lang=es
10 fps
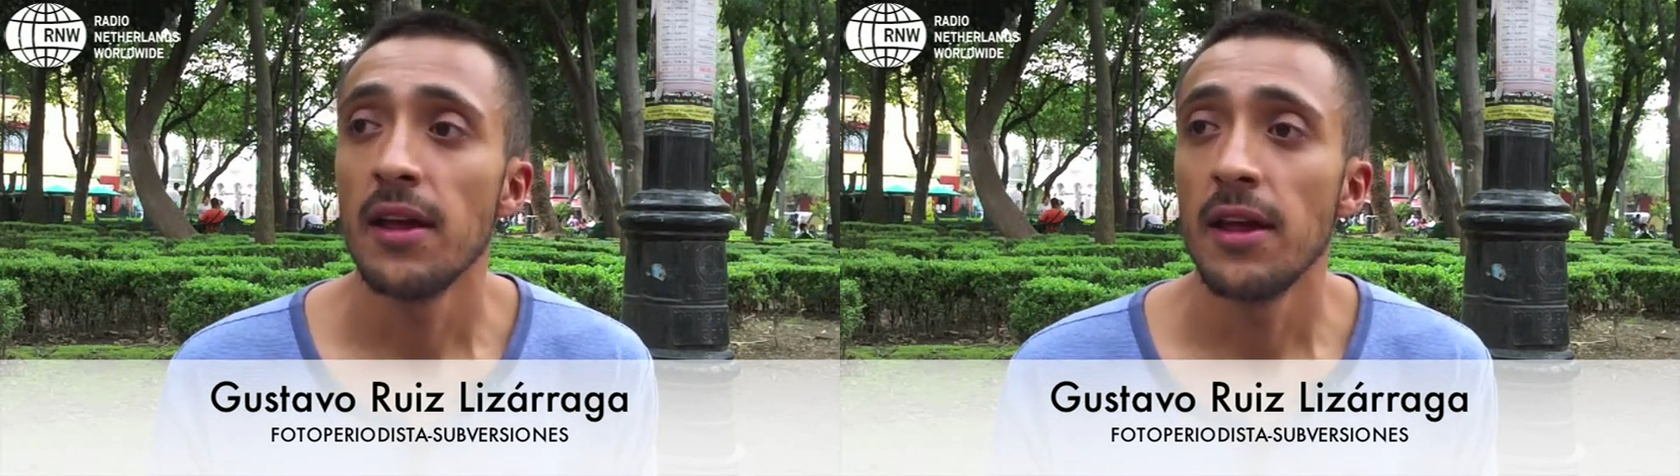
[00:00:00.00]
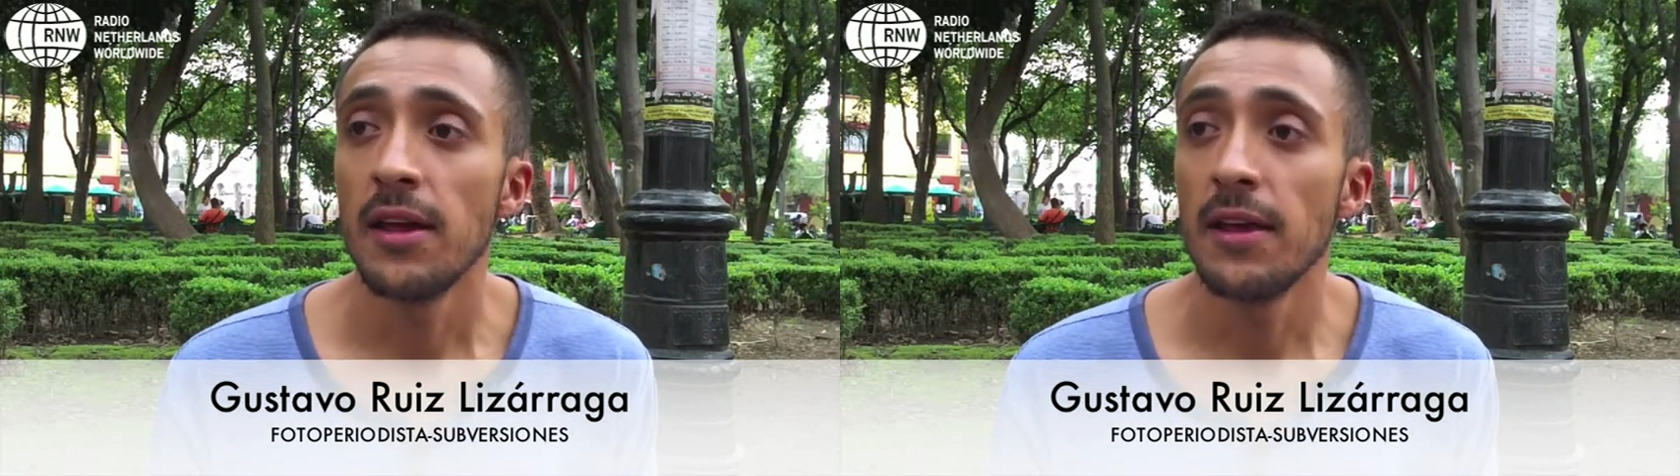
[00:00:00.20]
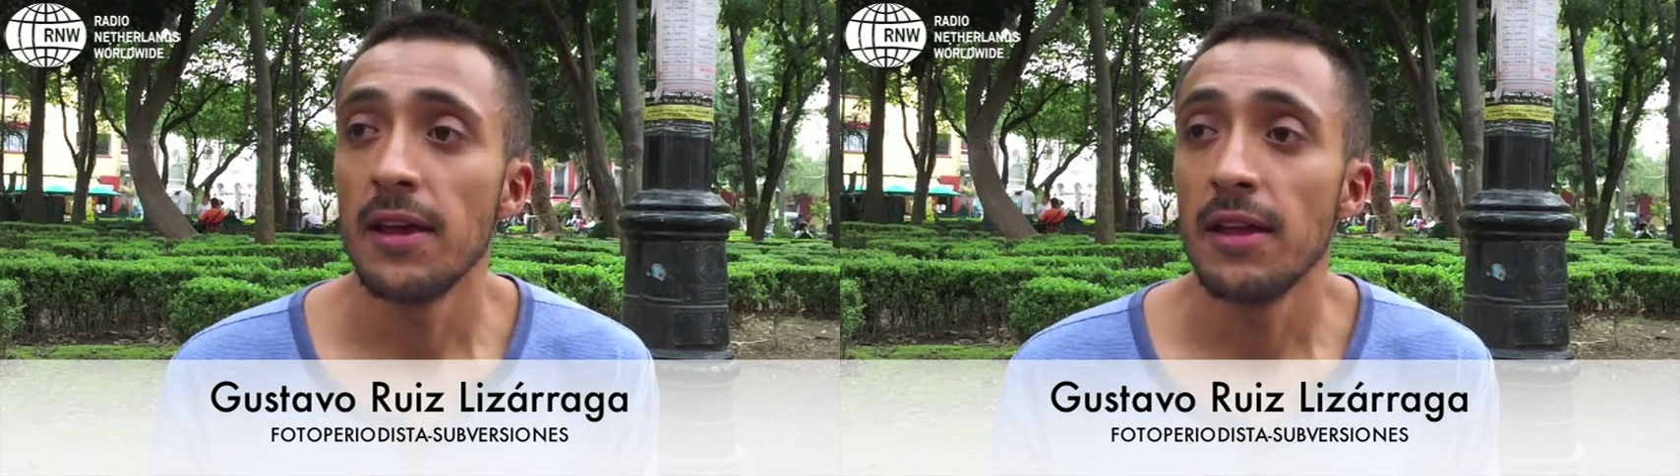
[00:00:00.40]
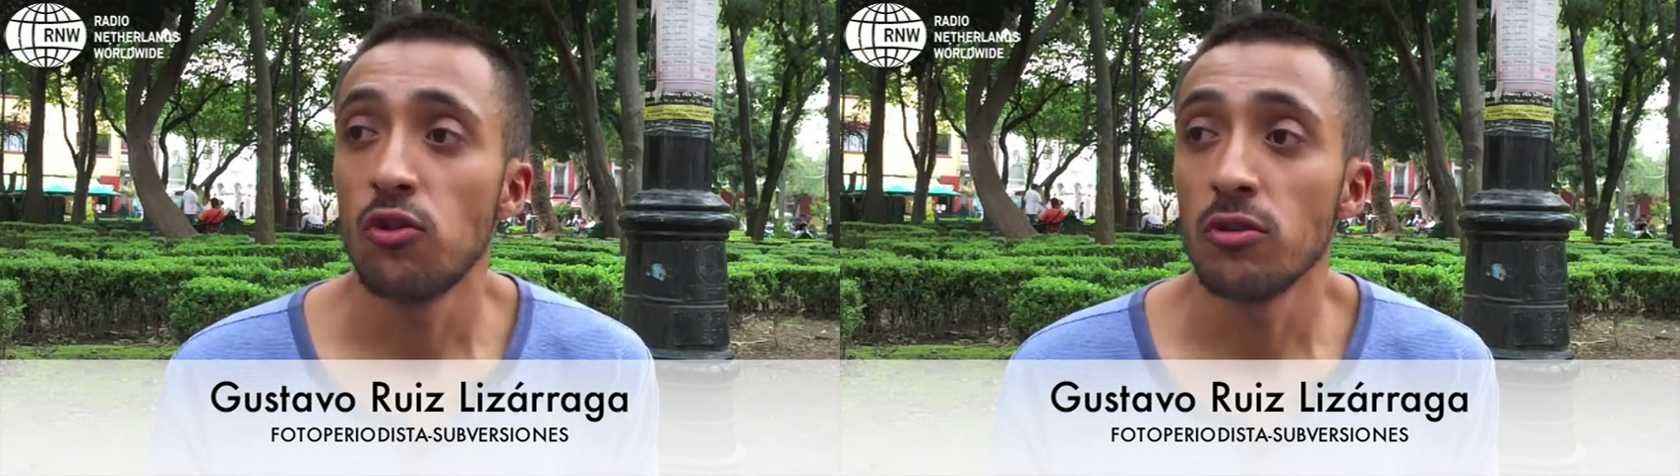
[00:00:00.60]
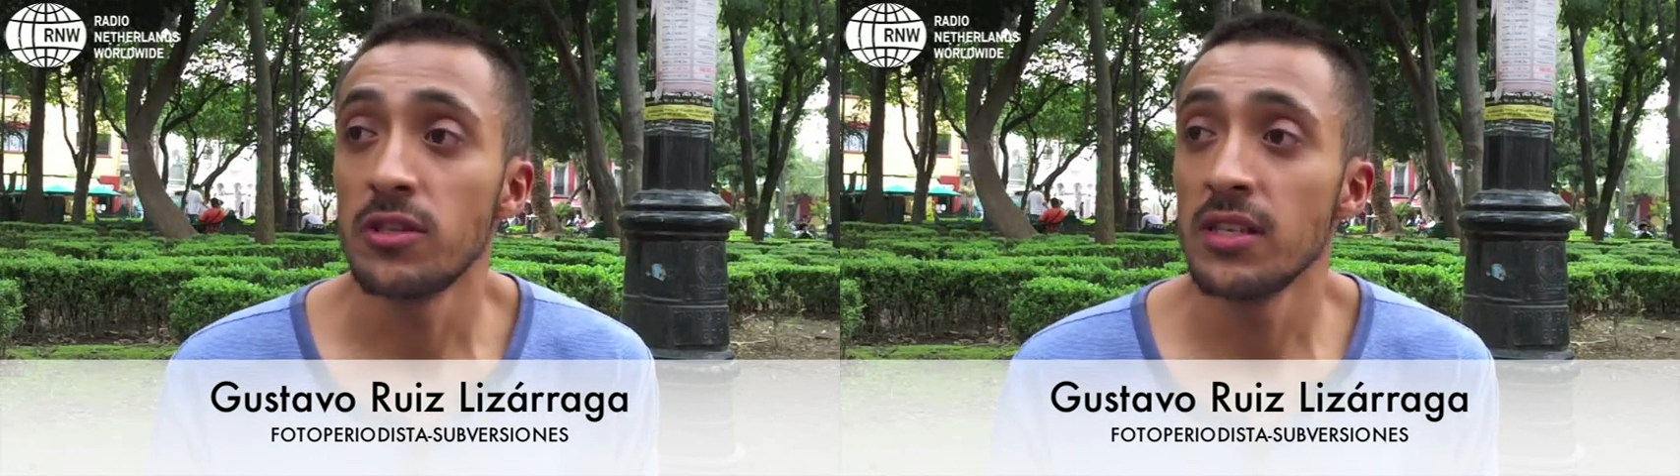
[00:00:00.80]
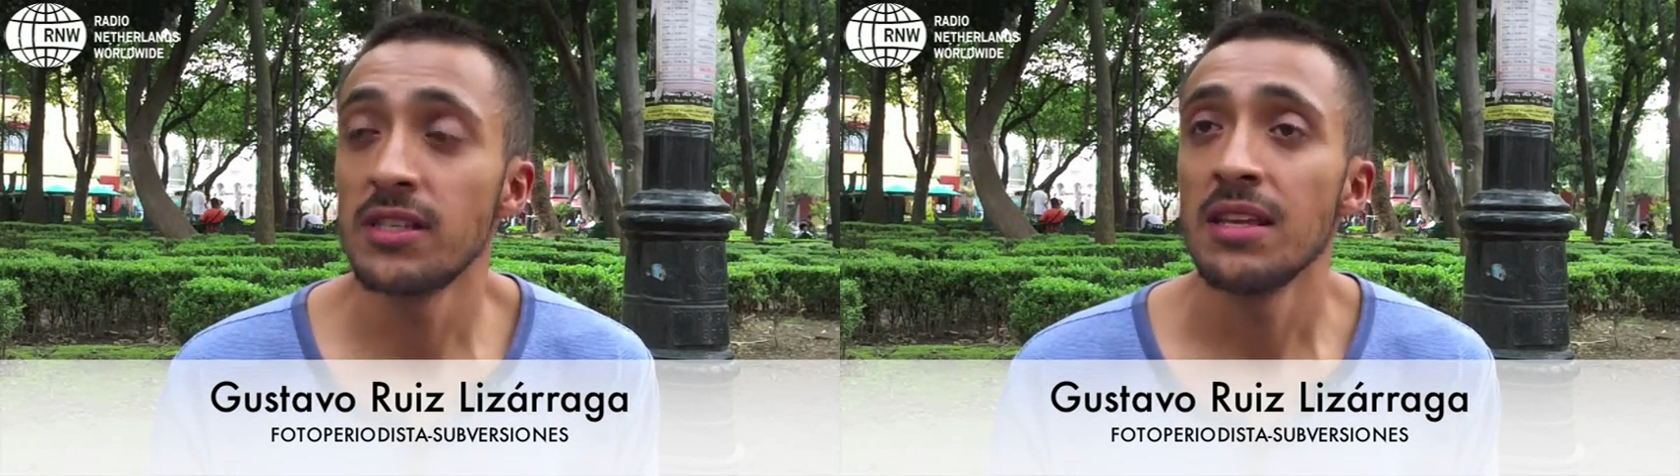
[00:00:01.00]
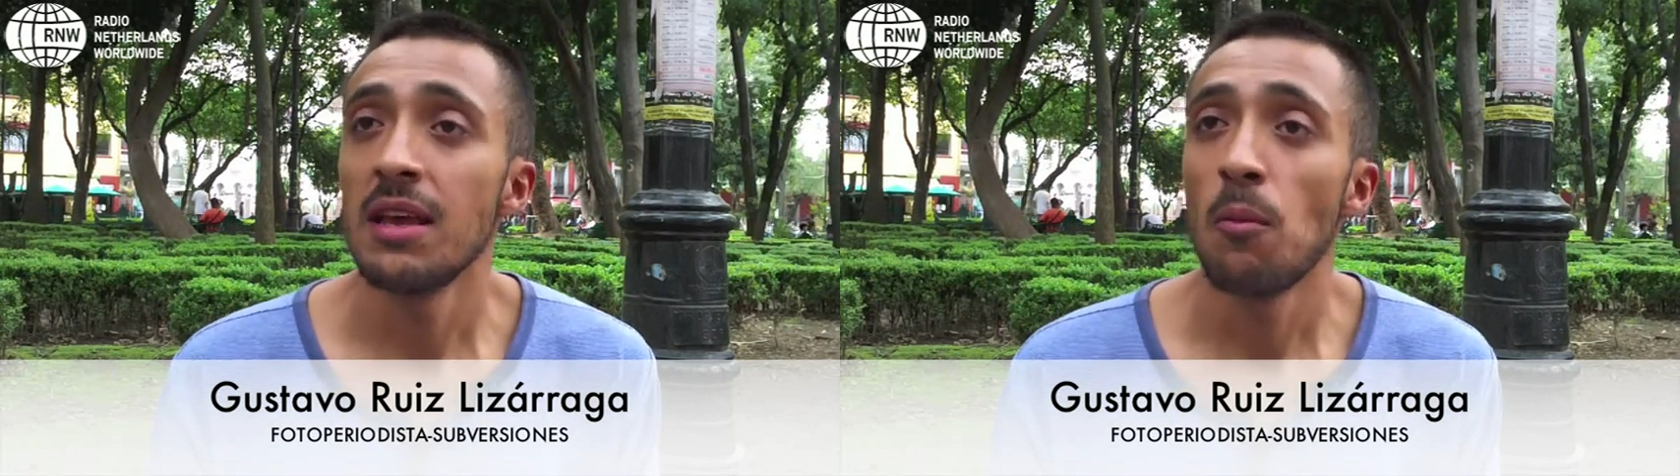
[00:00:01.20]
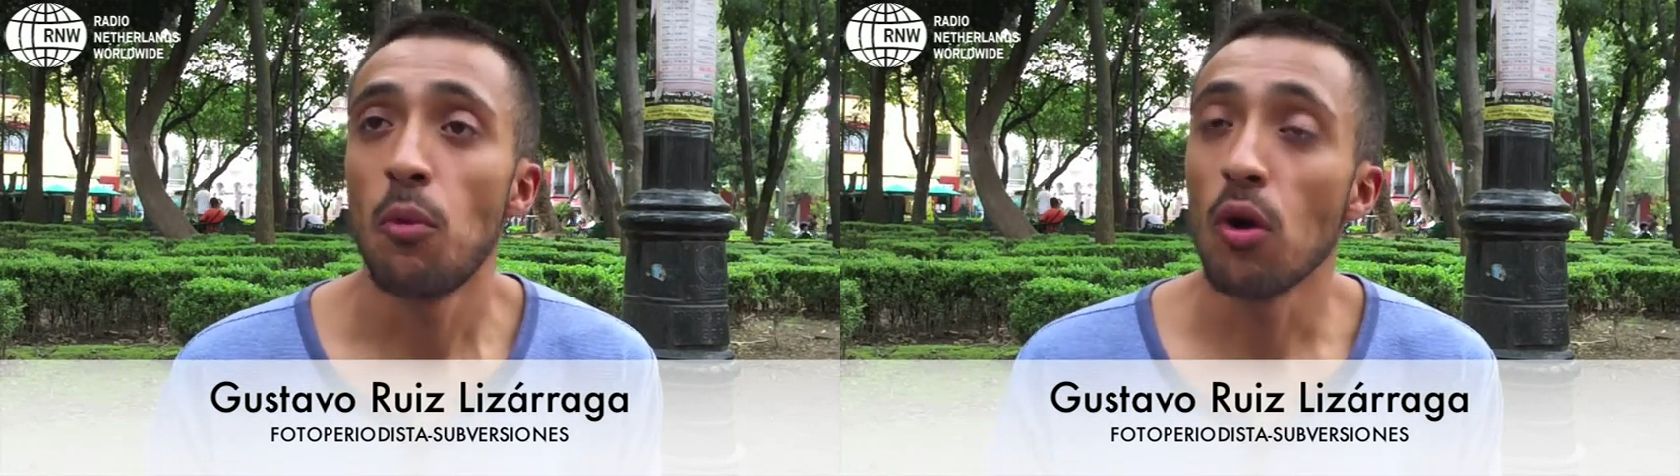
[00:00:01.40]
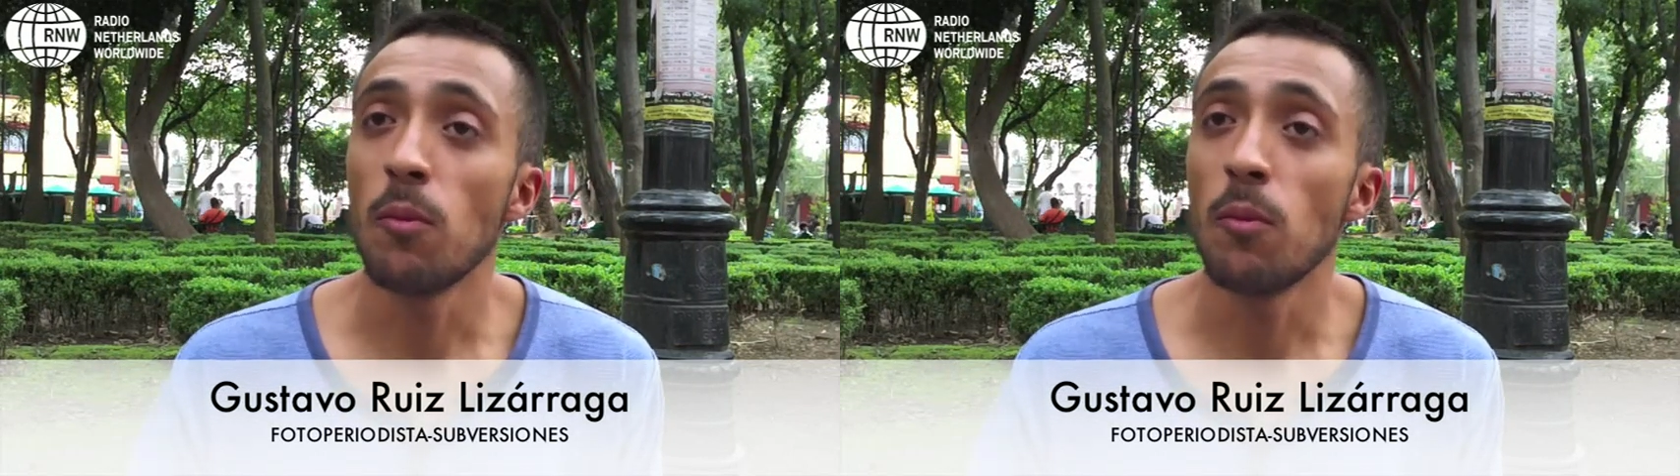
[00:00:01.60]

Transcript: eh, entonces, poco a